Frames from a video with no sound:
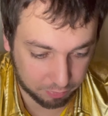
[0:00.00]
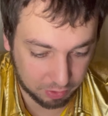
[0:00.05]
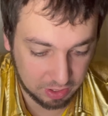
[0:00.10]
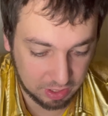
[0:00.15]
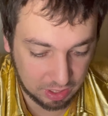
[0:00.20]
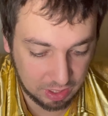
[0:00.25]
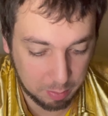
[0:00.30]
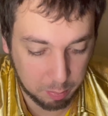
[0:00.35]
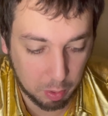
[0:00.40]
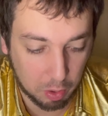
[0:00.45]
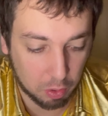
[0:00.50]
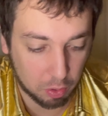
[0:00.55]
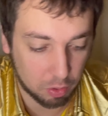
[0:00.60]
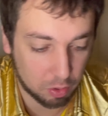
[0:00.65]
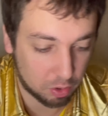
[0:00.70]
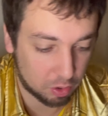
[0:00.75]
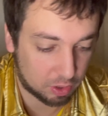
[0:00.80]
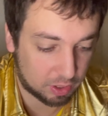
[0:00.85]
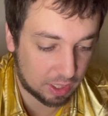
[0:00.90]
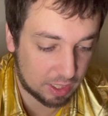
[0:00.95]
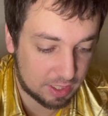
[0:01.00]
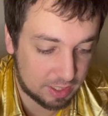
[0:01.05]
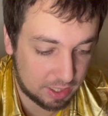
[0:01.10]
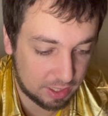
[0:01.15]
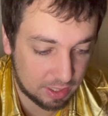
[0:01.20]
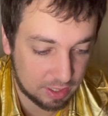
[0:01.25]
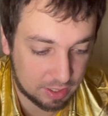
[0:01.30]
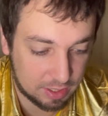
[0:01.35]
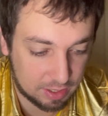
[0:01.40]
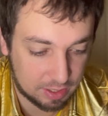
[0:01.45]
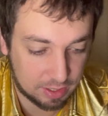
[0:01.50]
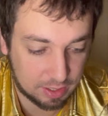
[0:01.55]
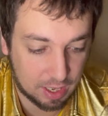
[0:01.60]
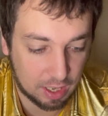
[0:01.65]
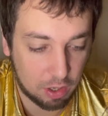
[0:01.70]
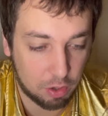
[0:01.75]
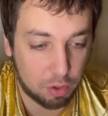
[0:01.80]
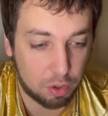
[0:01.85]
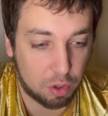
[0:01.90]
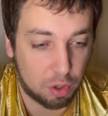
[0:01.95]
Enfin, ça dépend euh, quelle,
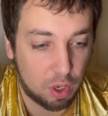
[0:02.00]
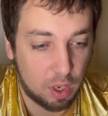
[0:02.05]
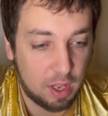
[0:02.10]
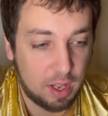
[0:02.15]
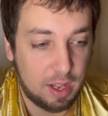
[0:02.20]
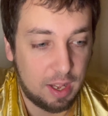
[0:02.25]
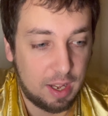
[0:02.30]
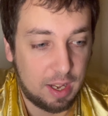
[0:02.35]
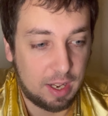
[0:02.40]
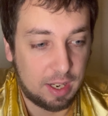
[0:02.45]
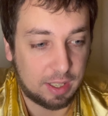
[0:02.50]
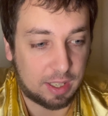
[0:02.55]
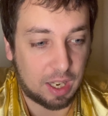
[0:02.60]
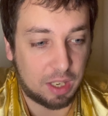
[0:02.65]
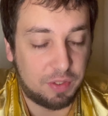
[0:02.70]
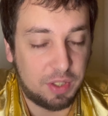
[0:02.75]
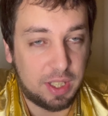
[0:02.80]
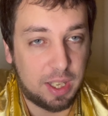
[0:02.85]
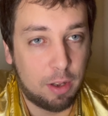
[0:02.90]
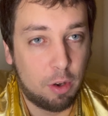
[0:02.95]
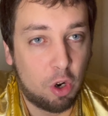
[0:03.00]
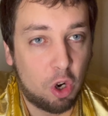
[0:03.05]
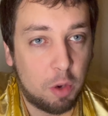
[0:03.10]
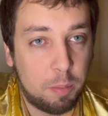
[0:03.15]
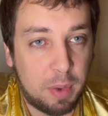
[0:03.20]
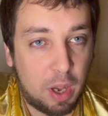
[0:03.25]
le quelle, vidéo.